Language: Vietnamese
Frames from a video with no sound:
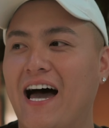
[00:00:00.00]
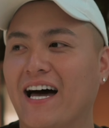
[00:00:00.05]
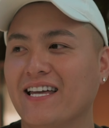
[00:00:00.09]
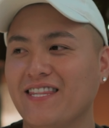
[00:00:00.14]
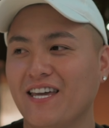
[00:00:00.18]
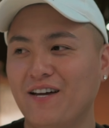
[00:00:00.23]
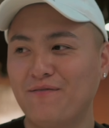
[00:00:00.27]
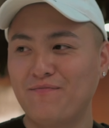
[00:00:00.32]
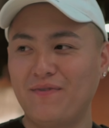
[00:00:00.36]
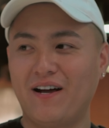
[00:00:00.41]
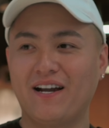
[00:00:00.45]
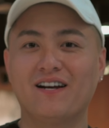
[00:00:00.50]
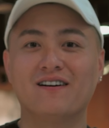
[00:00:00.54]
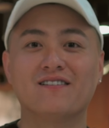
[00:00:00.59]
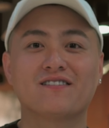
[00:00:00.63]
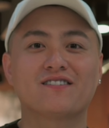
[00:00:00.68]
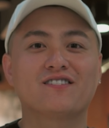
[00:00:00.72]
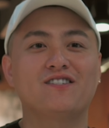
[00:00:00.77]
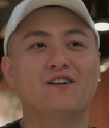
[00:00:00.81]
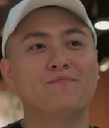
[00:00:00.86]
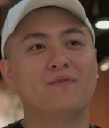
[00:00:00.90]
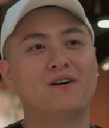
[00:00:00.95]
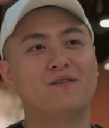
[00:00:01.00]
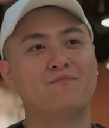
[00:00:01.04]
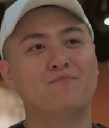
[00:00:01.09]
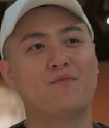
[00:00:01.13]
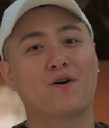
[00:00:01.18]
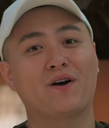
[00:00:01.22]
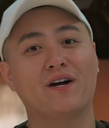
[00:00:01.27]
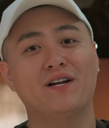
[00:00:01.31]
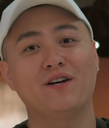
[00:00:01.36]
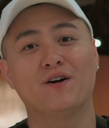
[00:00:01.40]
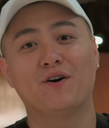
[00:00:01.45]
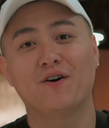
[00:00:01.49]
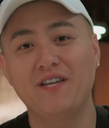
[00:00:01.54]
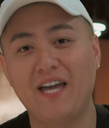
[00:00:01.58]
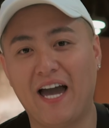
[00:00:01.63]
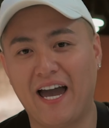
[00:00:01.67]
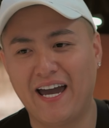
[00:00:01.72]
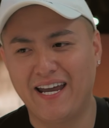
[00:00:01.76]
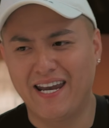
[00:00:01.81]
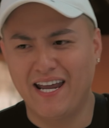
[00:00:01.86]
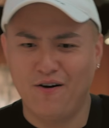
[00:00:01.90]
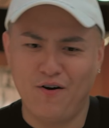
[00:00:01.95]
đã tìm ra được cho mình một cái đôi
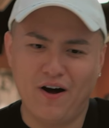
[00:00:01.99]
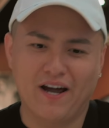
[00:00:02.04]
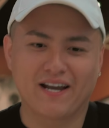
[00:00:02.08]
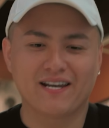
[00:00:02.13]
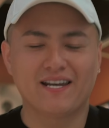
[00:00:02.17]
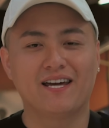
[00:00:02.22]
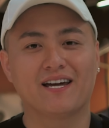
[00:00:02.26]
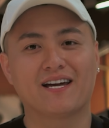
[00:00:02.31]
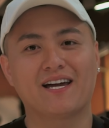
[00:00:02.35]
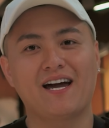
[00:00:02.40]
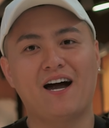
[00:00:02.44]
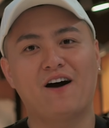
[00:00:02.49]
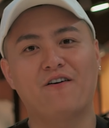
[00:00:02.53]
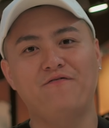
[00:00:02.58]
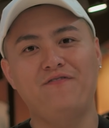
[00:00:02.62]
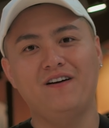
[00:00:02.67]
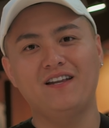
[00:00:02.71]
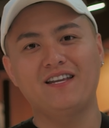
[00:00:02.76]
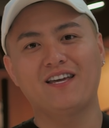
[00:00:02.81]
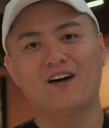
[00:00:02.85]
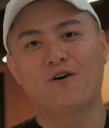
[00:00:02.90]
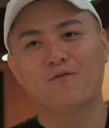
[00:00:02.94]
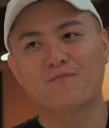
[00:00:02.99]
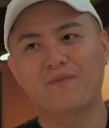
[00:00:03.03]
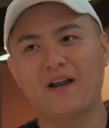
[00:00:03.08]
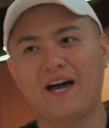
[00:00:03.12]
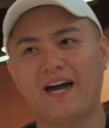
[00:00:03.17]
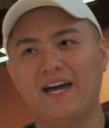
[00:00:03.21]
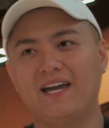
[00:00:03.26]
giày để hoàn thiện cái outfit ngày hôm